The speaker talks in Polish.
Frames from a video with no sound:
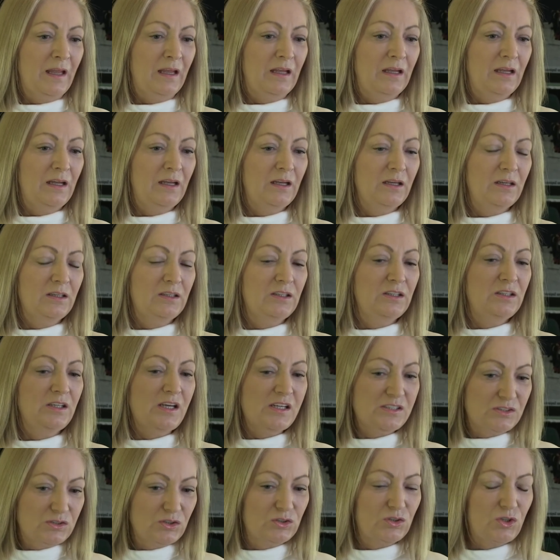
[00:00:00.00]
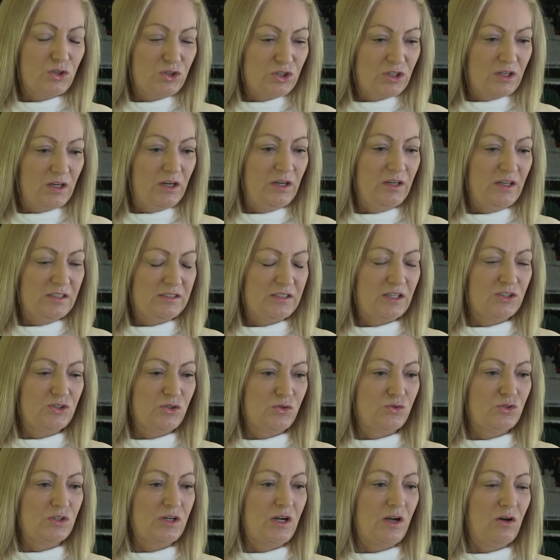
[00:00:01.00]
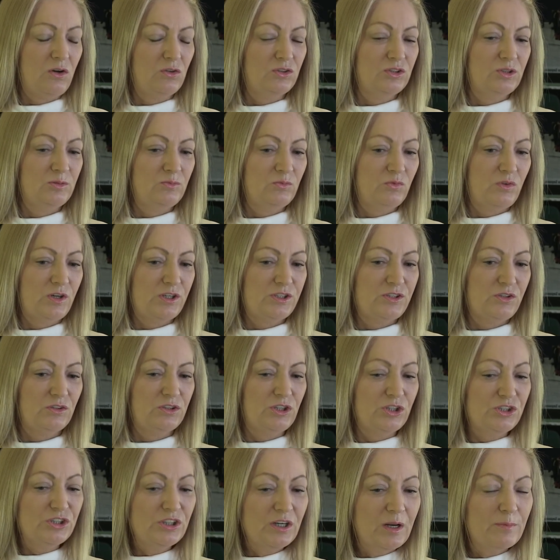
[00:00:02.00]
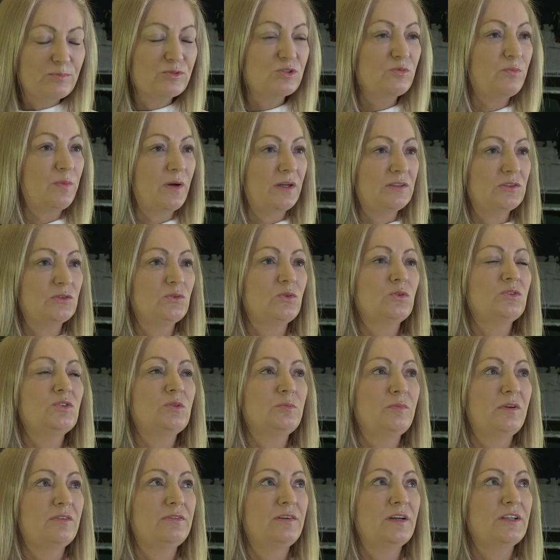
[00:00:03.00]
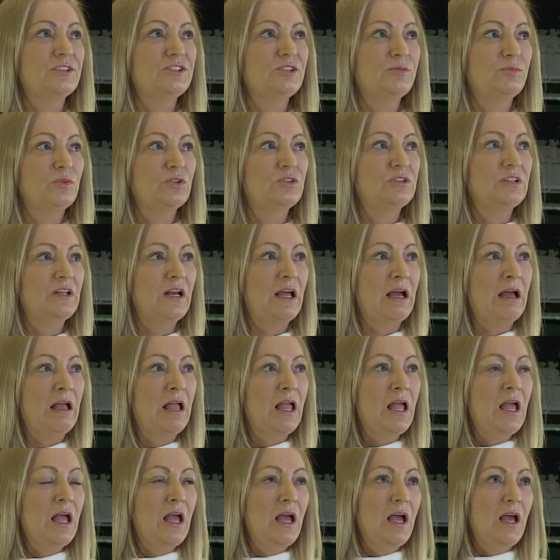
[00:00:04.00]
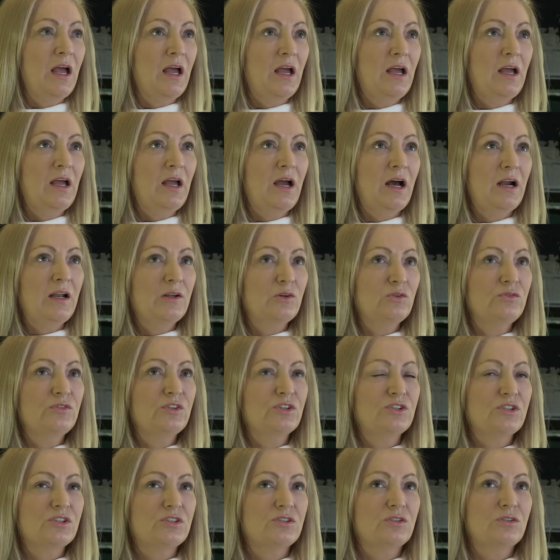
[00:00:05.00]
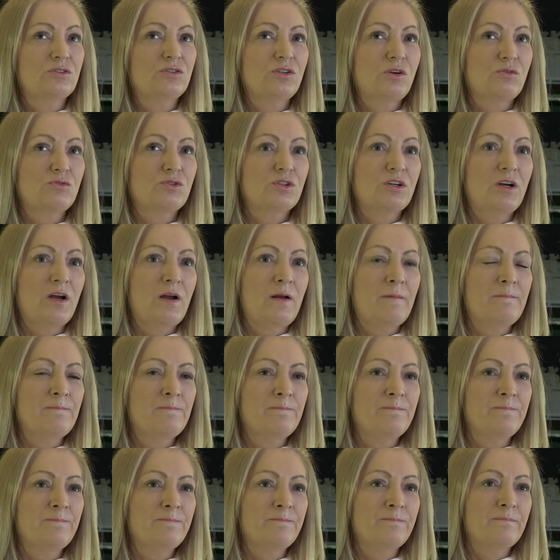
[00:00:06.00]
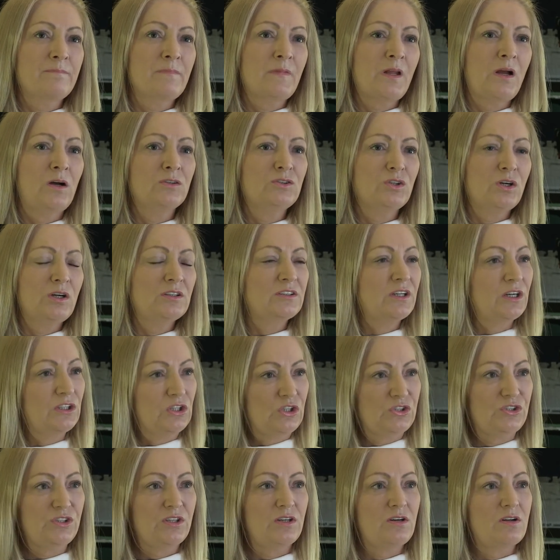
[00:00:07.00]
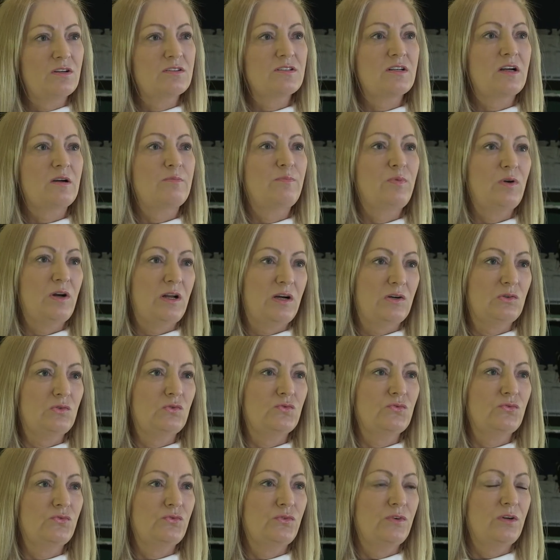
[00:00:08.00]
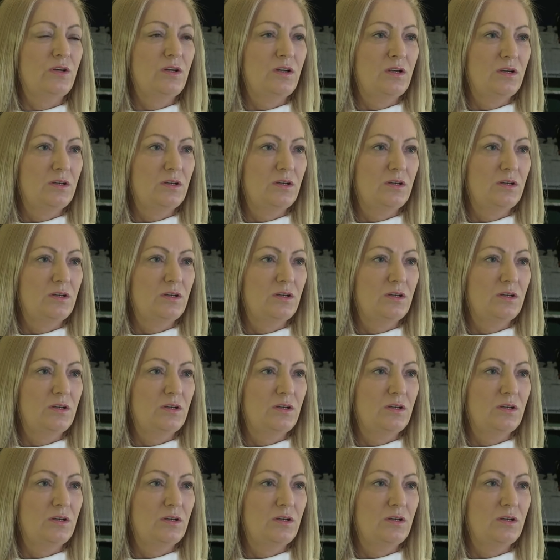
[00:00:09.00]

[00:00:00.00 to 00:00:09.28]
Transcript: E, I jest to troszkę, jest ta książka o tym właśnie, o tej sile przypadku, o tym efekcie motyla, e, ale również jest to książka mm, o trochę tragicznych losach Polaków e,